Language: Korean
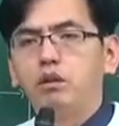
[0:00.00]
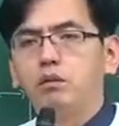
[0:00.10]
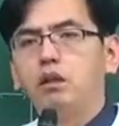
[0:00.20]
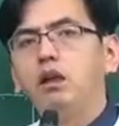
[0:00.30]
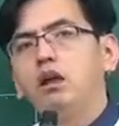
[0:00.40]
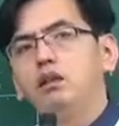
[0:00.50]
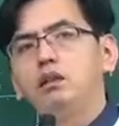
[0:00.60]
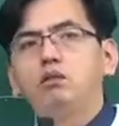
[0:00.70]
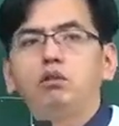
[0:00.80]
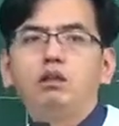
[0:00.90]
그러면
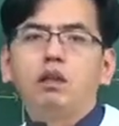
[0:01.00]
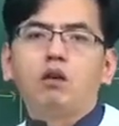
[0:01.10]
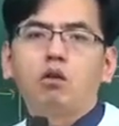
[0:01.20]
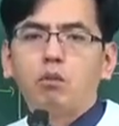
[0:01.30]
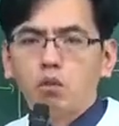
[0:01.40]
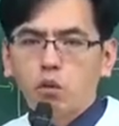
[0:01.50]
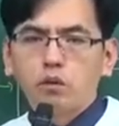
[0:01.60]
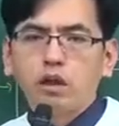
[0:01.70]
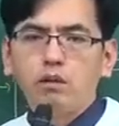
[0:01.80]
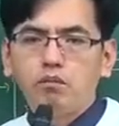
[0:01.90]
지구 단위 계획으로
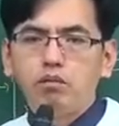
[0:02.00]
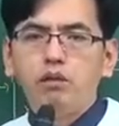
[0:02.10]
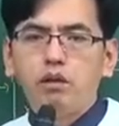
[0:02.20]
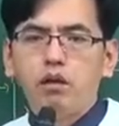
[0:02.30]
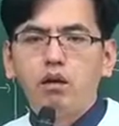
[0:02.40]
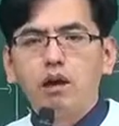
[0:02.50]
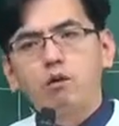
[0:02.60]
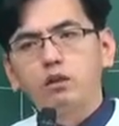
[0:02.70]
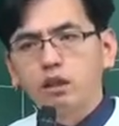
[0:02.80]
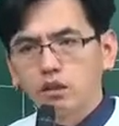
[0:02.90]
목욕장을
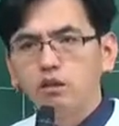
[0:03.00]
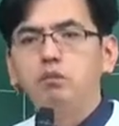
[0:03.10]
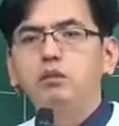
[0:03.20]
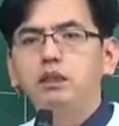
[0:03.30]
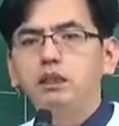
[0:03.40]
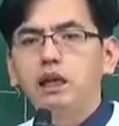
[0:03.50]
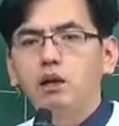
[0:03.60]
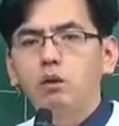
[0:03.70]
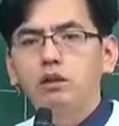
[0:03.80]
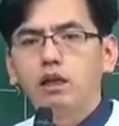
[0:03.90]
불허하고 있다
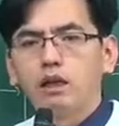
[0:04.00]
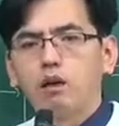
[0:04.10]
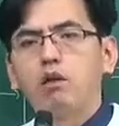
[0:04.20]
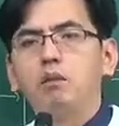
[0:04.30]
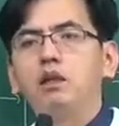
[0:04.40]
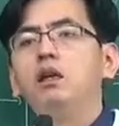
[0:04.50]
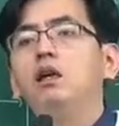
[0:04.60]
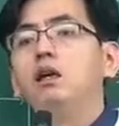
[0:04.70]
금지하고 있다라고 하면